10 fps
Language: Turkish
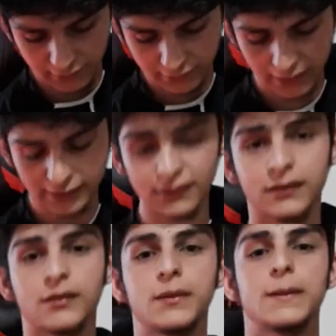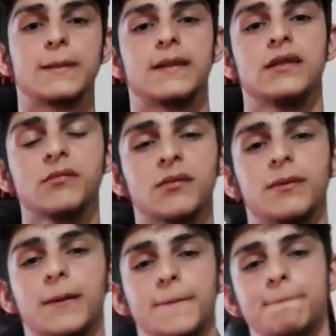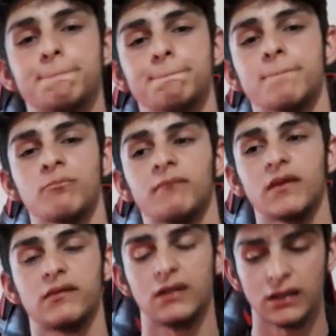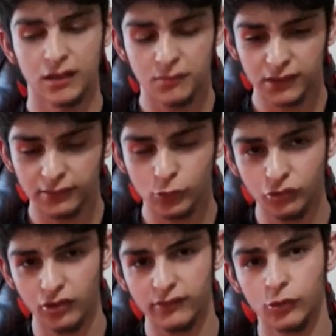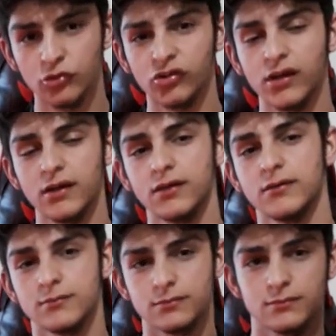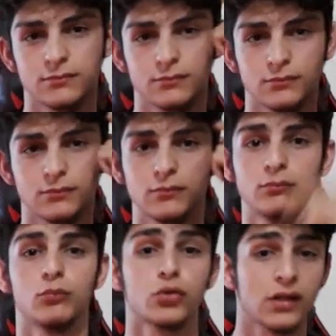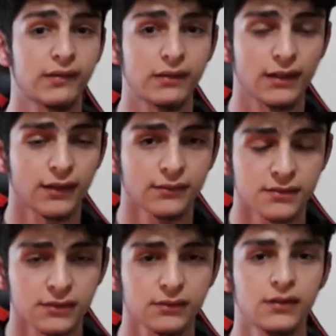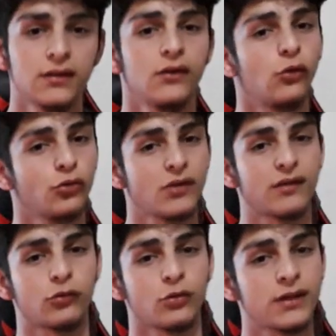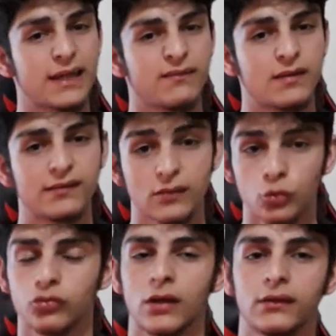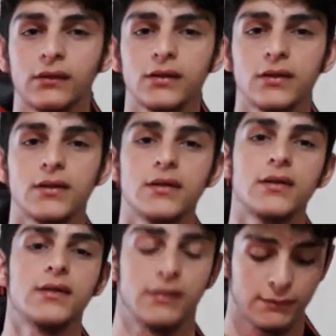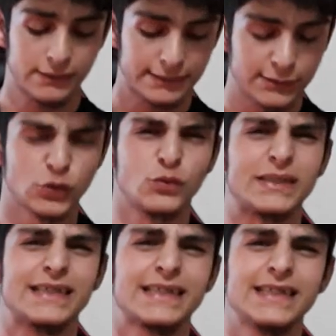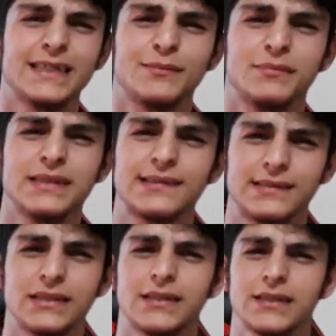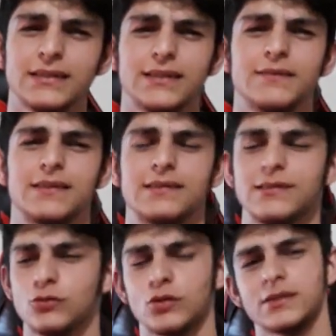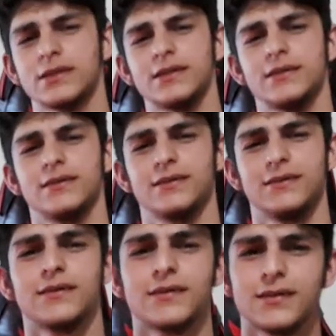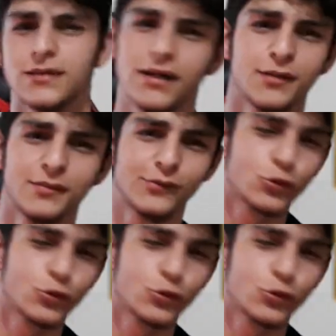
Yani dediğim gibi Silahlanmak istiyorsanız önce burayı silahlandırın. Ondan sonra evinize ruhsatlı, güvenlikli bir silah alın. Evet şu anda yayınımız